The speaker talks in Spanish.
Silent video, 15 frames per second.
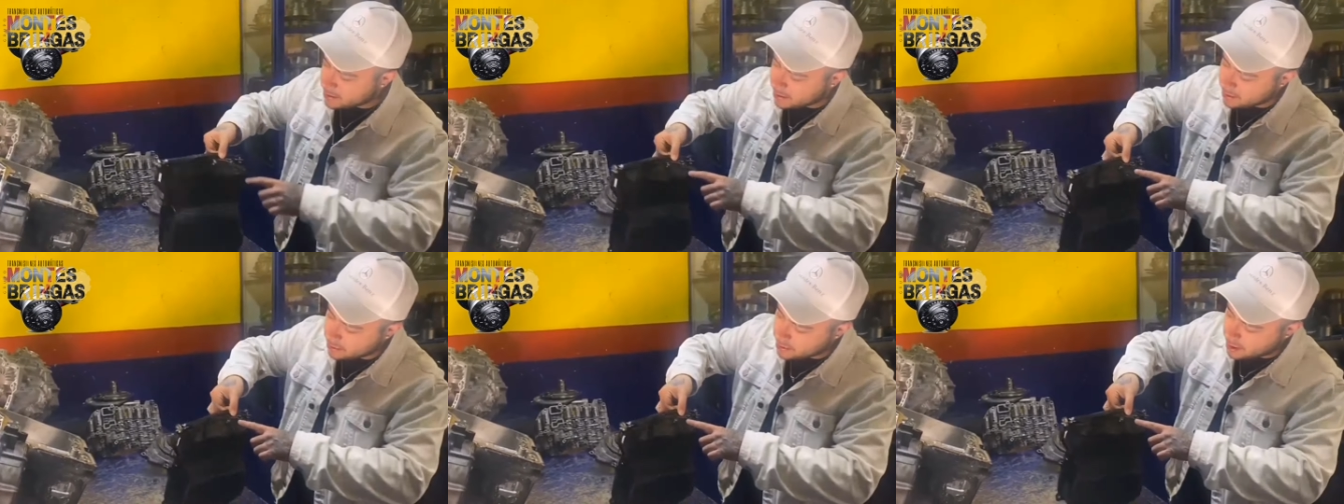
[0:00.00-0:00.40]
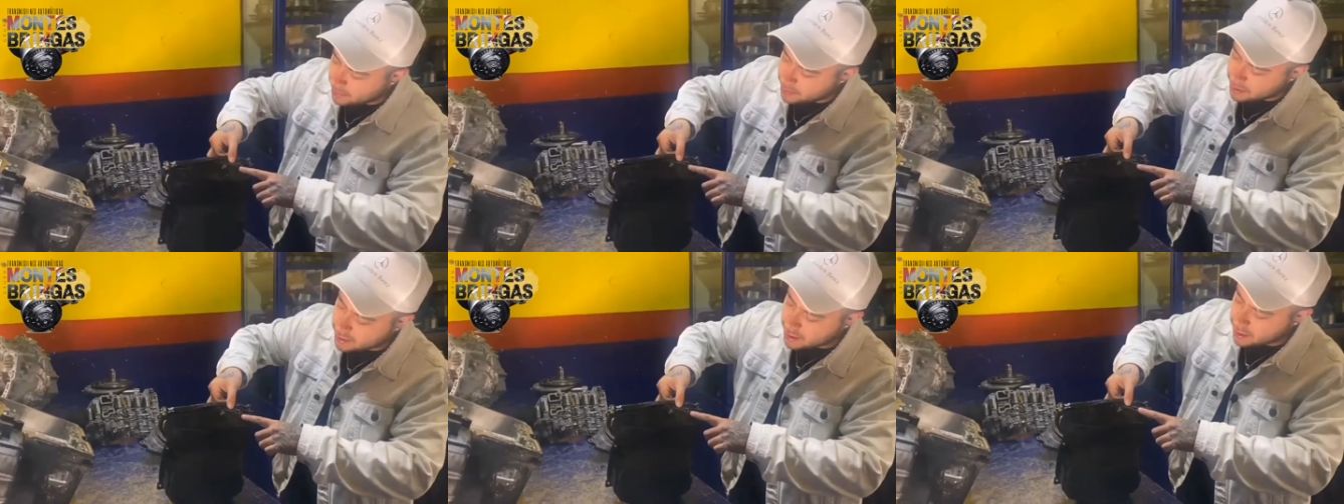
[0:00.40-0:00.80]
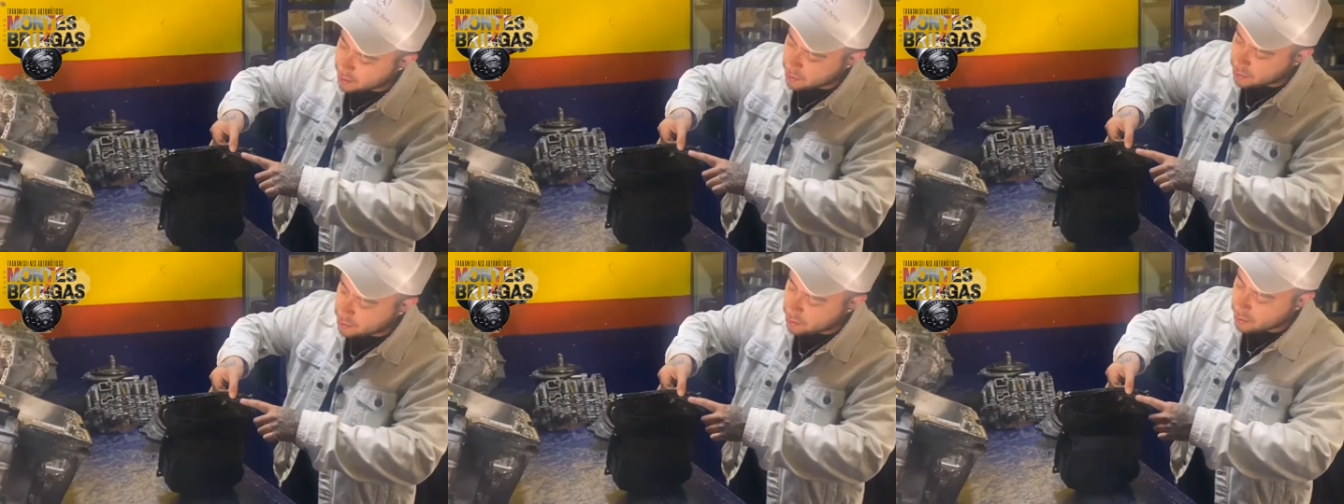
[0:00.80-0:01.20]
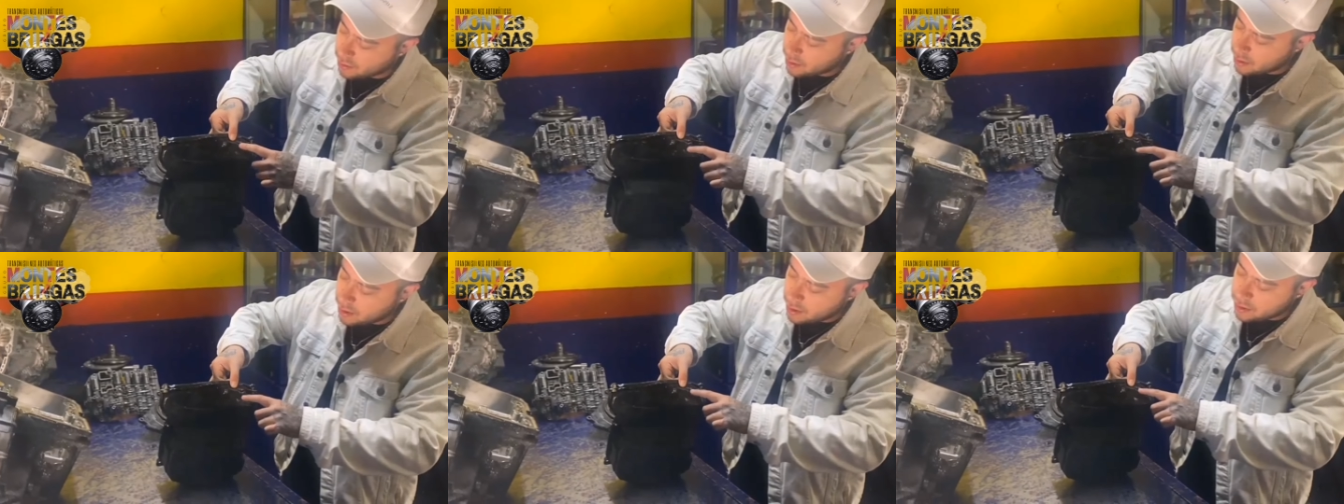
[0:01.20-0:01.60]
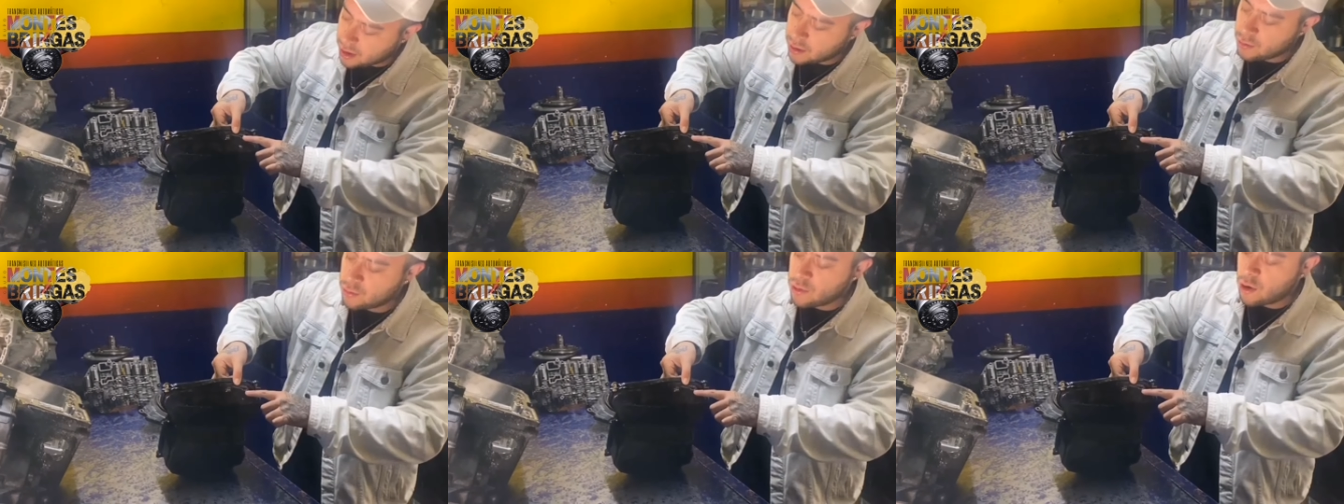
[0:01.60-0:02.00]
está totalmente roto,
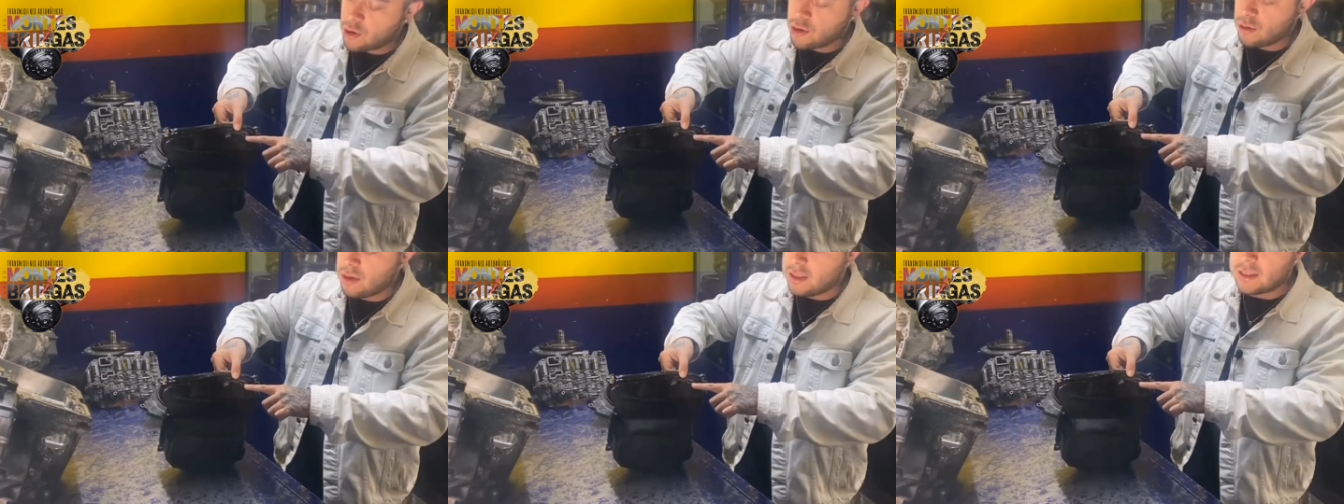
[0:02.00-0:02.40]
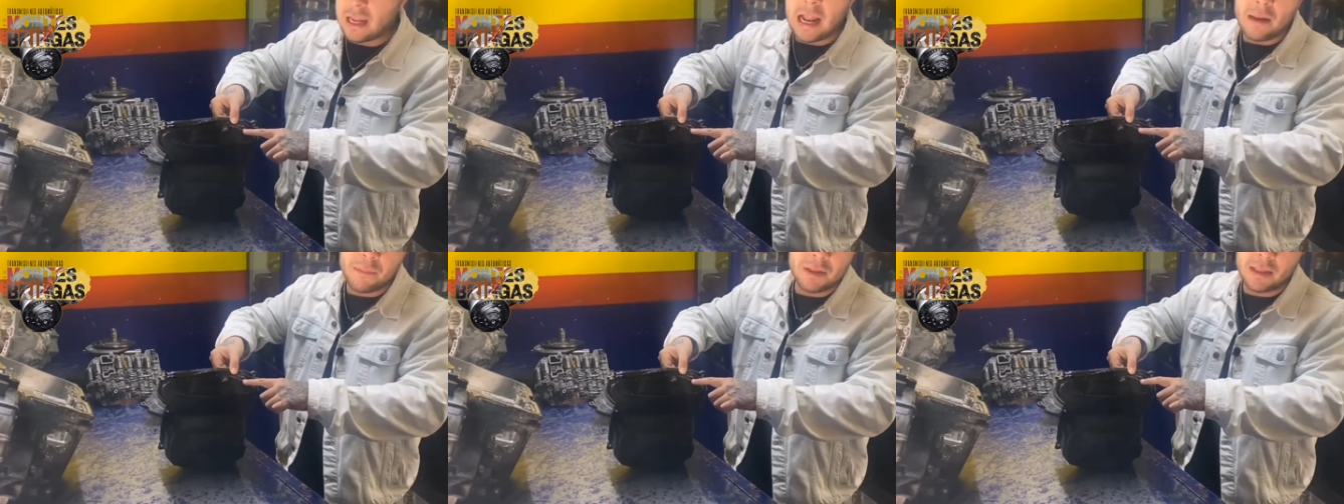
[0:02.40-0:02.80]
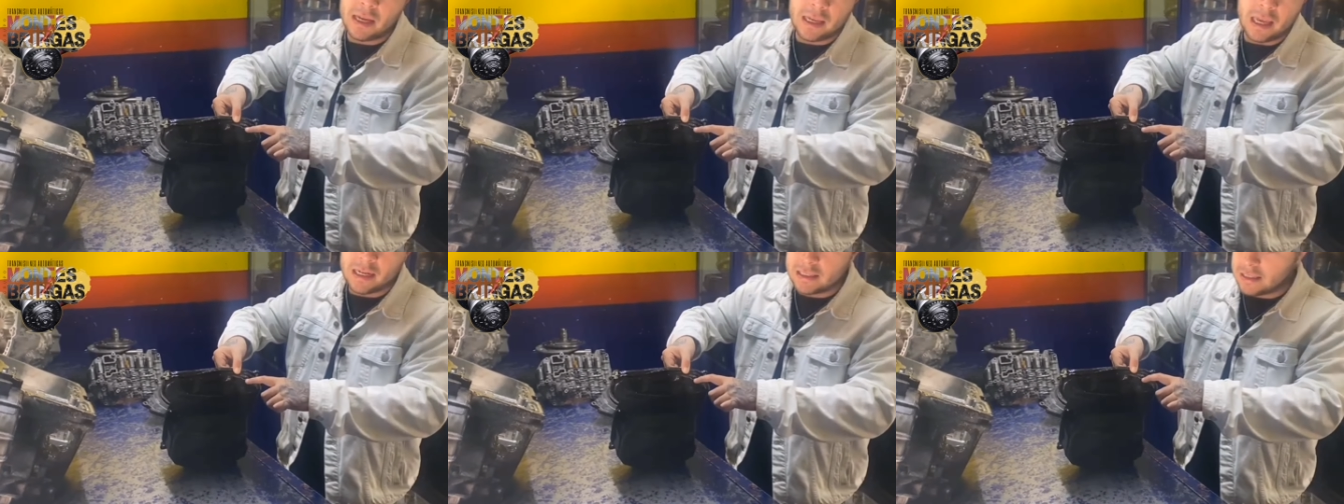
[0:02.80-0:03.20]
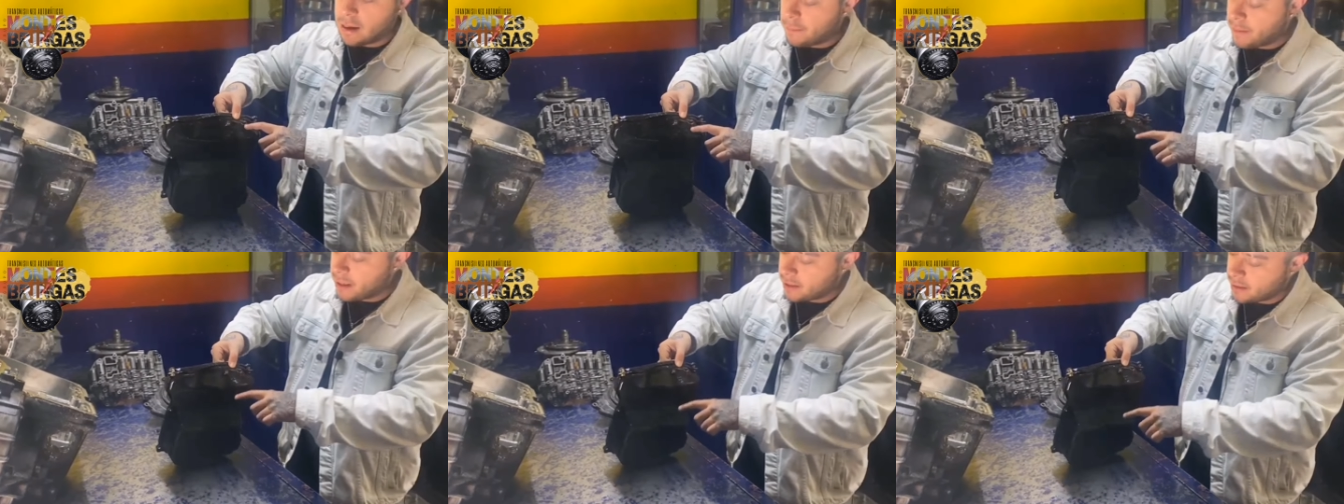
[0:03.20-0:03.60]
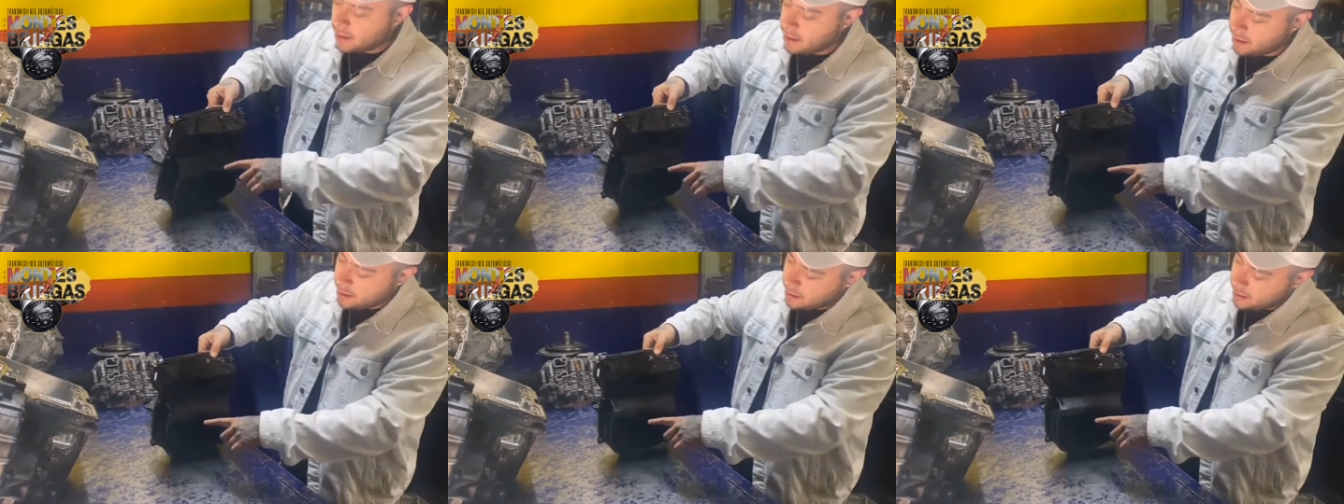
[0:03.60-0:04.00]
tiene un hoyo literalmente aquí en esta parte,